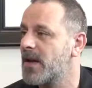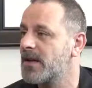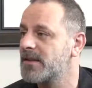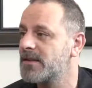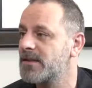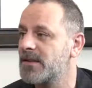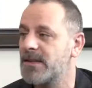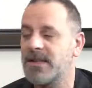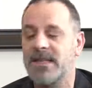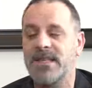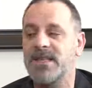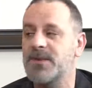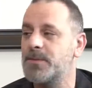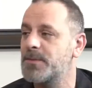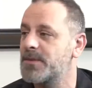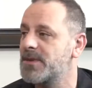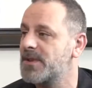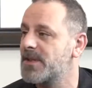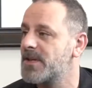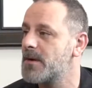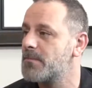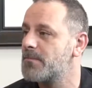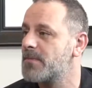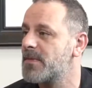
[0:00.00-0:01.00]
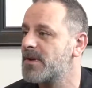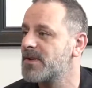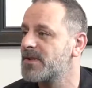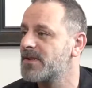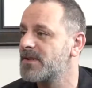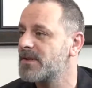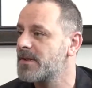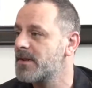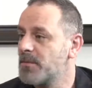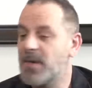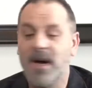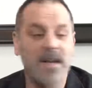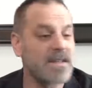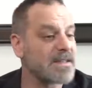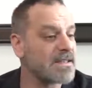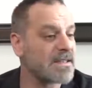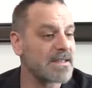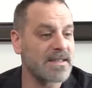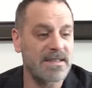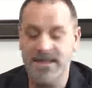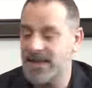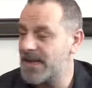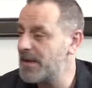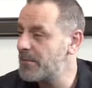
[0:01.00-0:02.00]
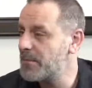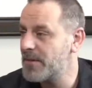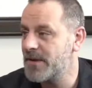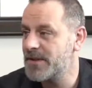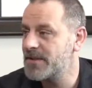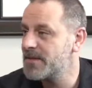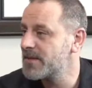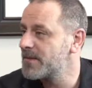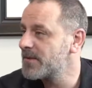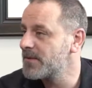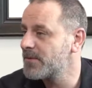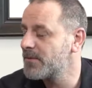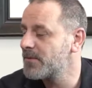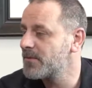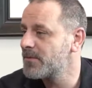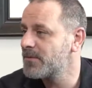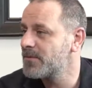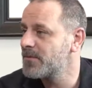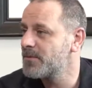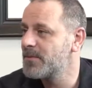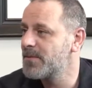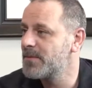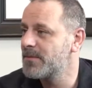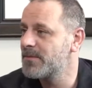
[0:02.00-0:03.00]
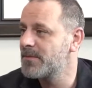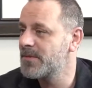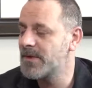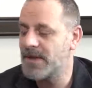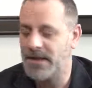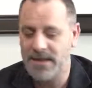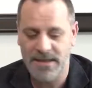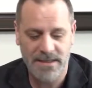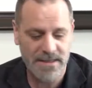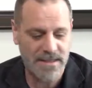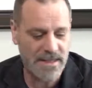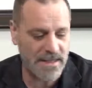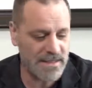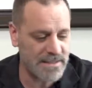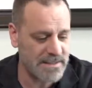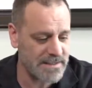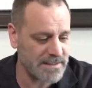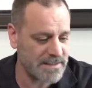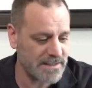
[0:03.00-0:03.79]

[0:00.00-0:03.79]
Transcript: Bazıları hiçbir şey yapmaz. Bazıları sevmez. Onu yani Çok her güzel.